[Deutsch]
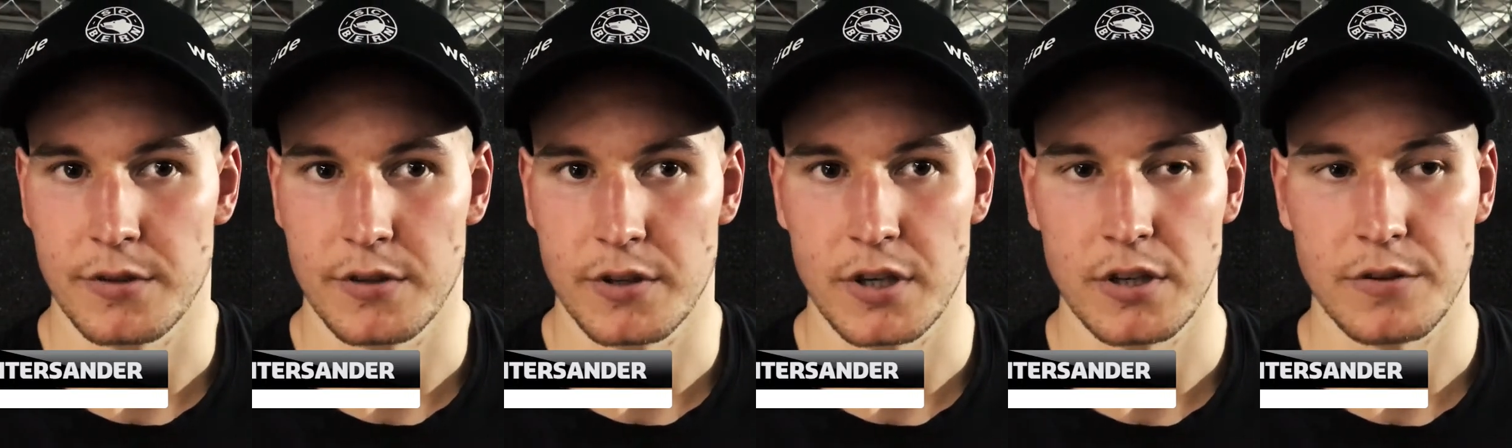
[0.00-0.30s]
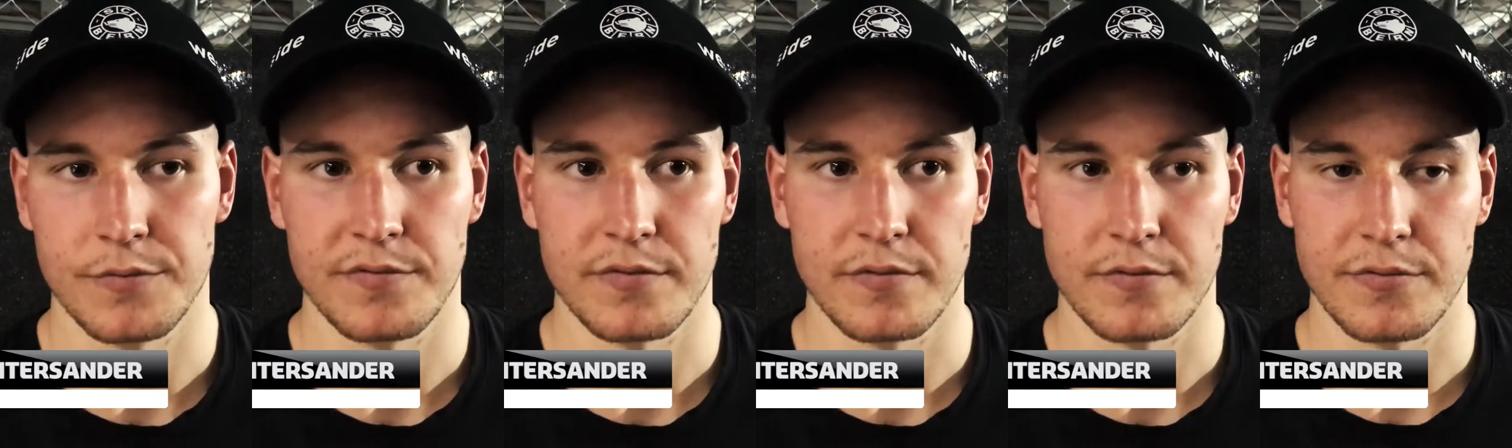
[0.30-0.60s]
ja,
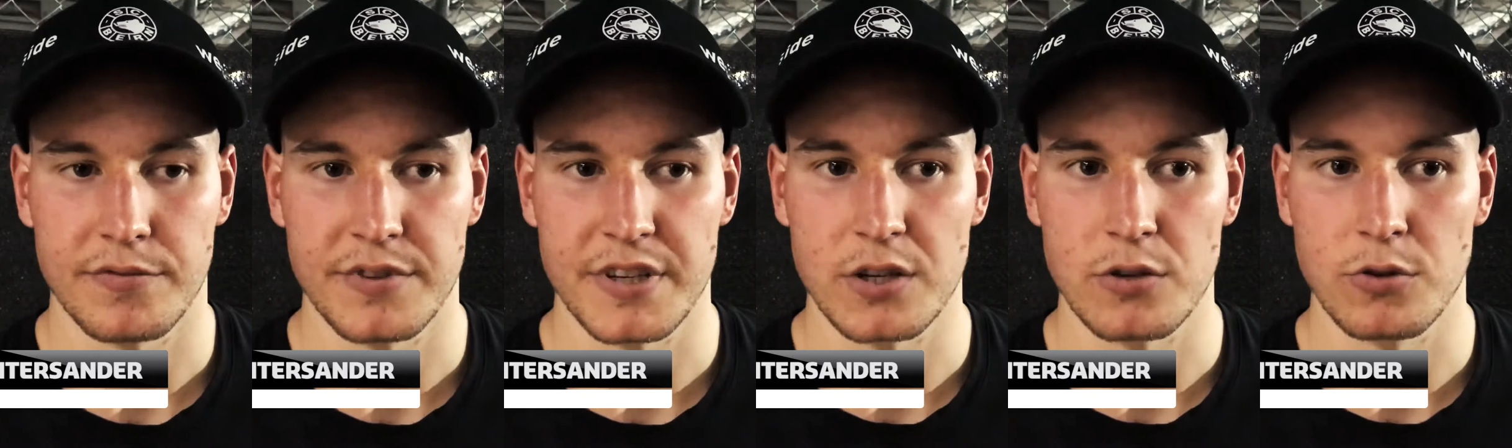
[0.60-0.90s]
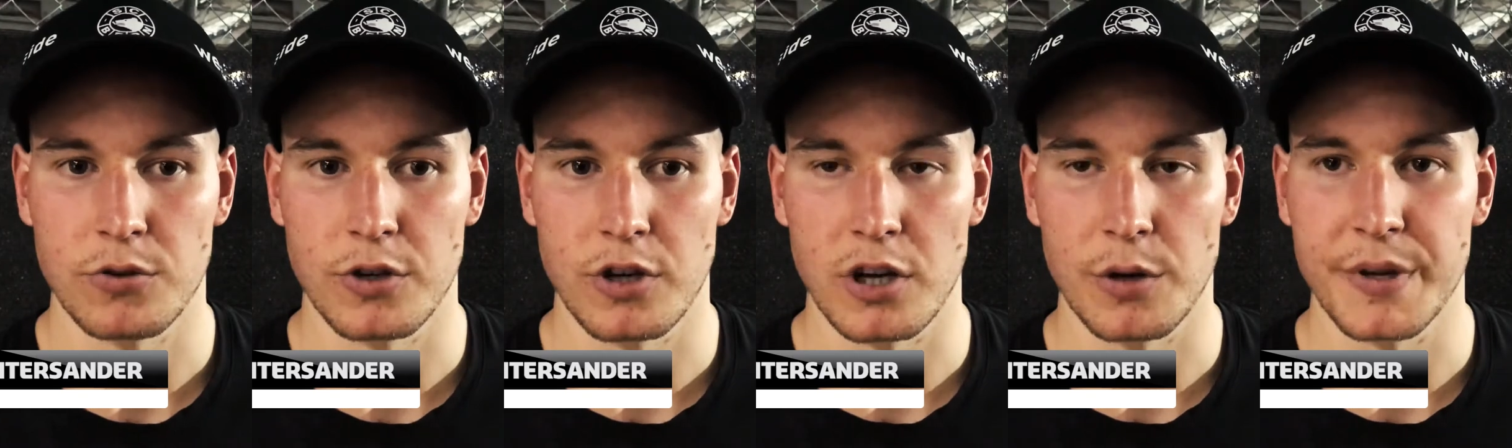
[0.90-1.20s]
4-0
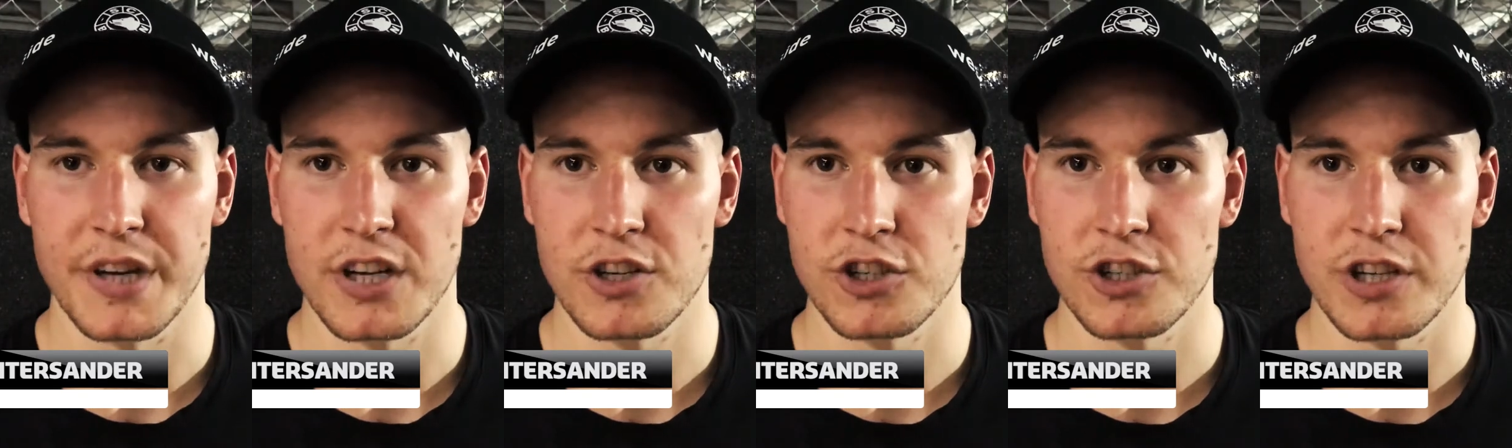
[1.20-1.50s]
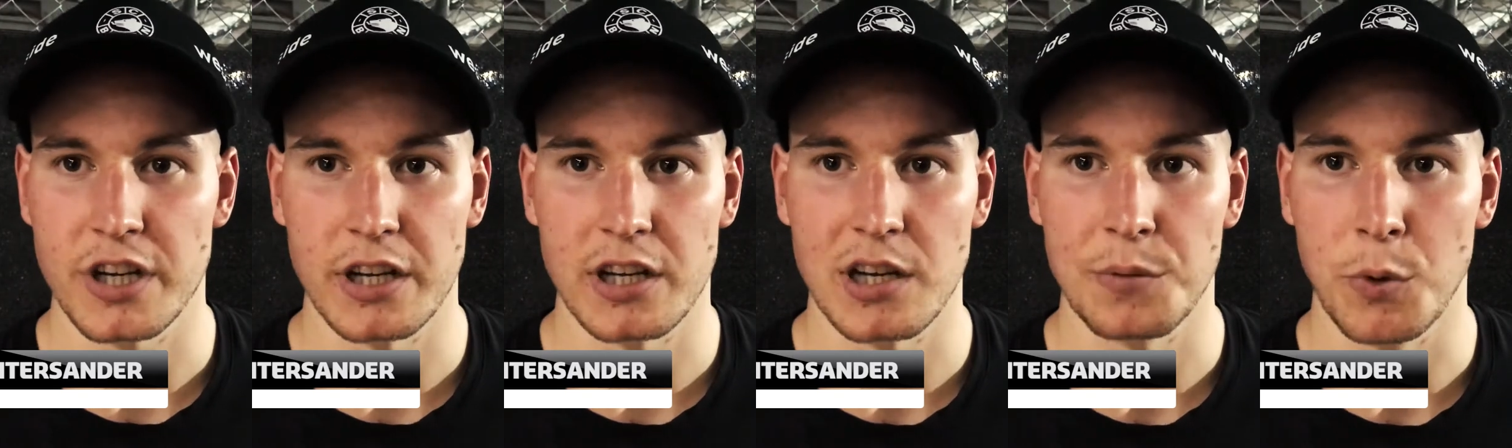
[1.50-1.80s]
nach dem ersten
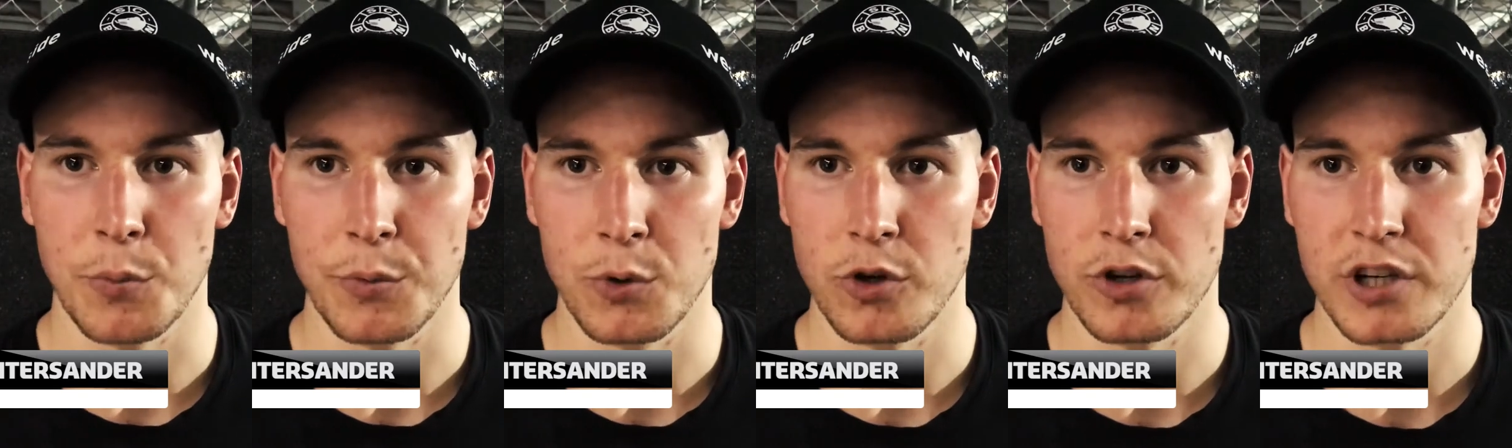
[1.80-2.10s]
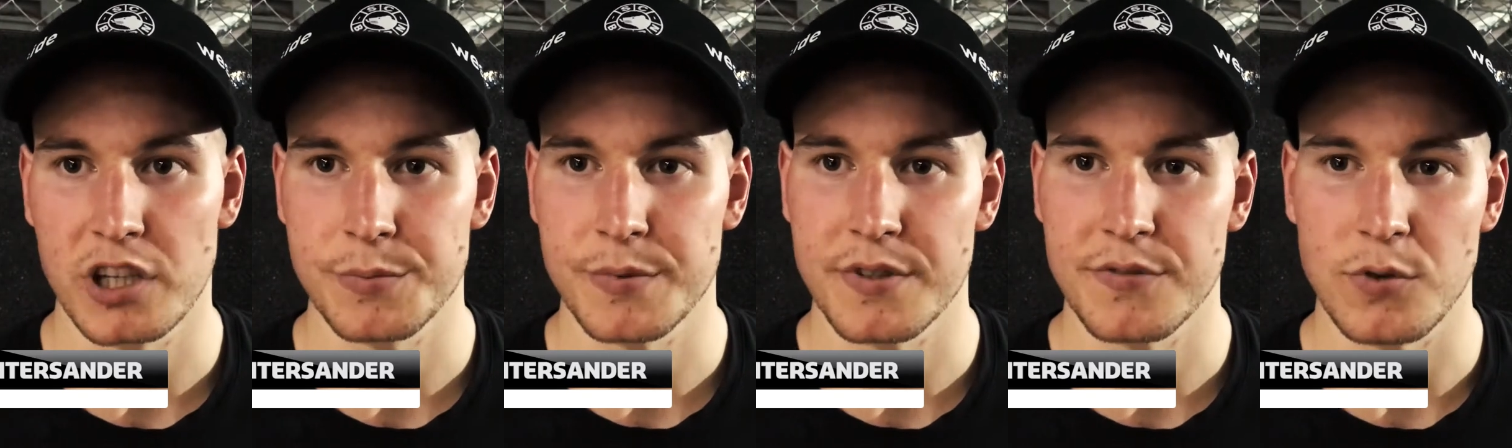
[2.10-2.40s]
Drittel muss man schauen,
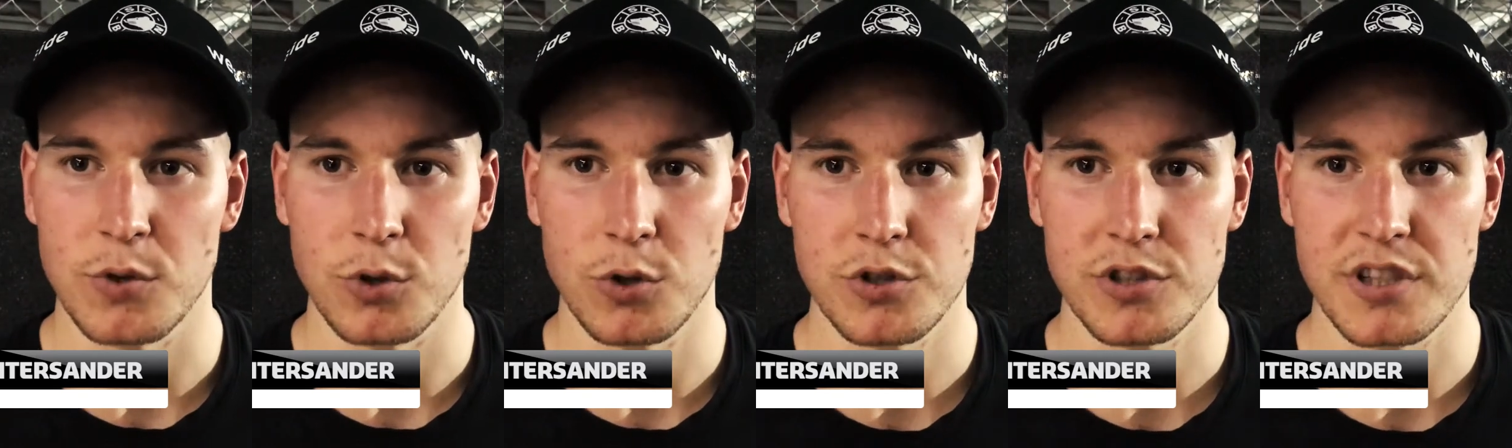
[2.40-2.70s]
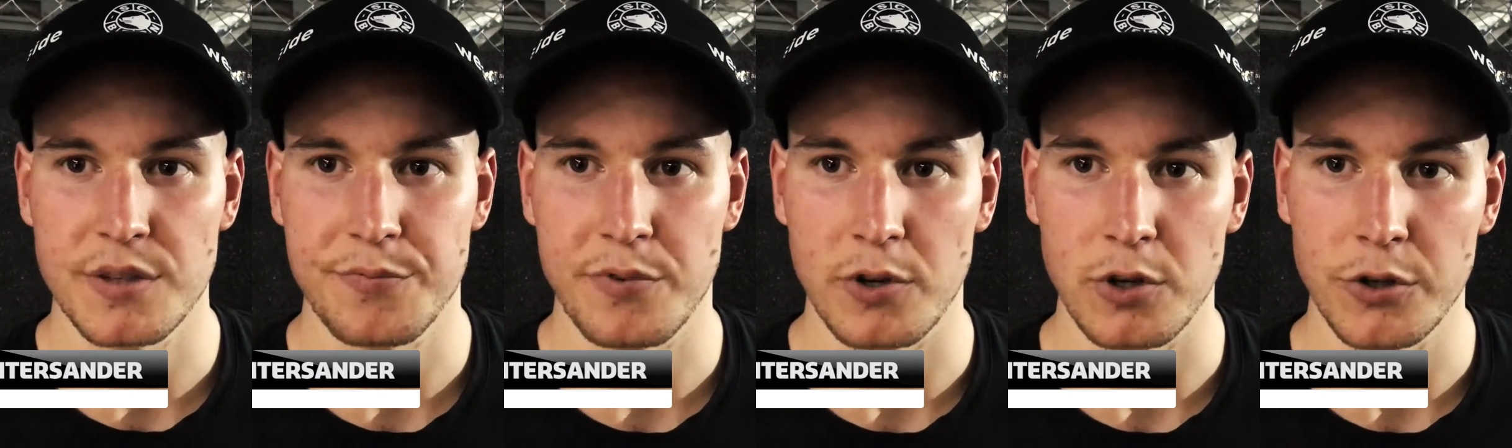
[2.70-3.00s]
dass man den Fokus
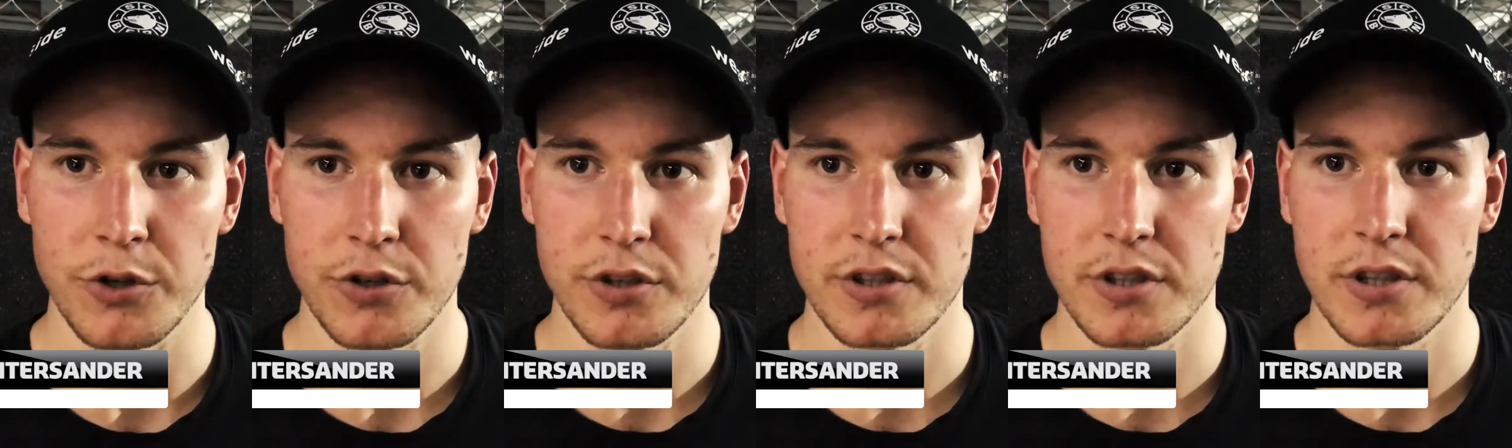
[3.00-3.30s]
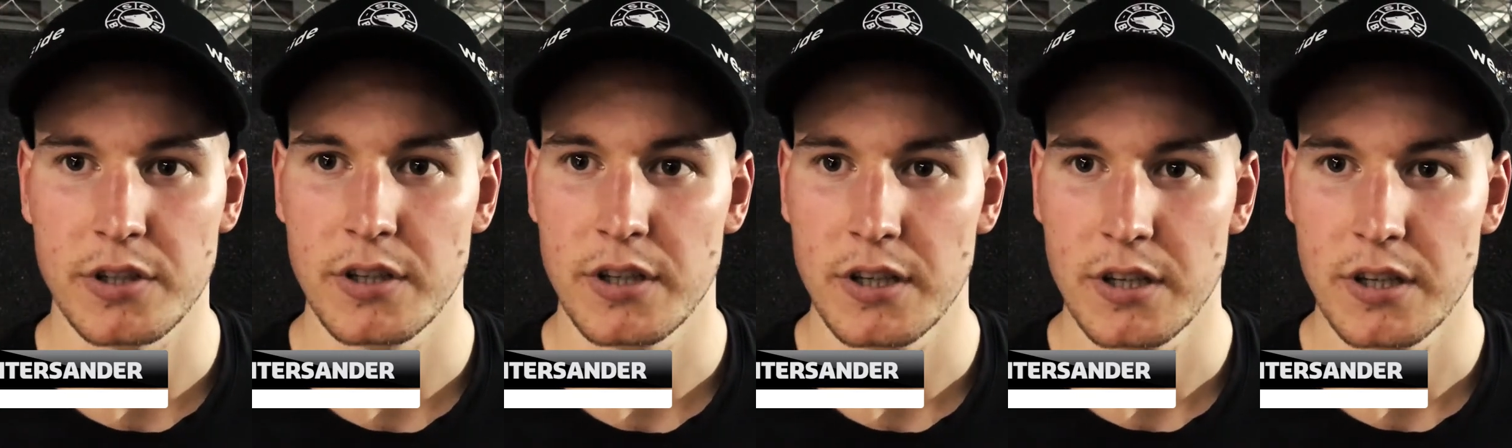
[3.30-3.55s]
nicht verliert.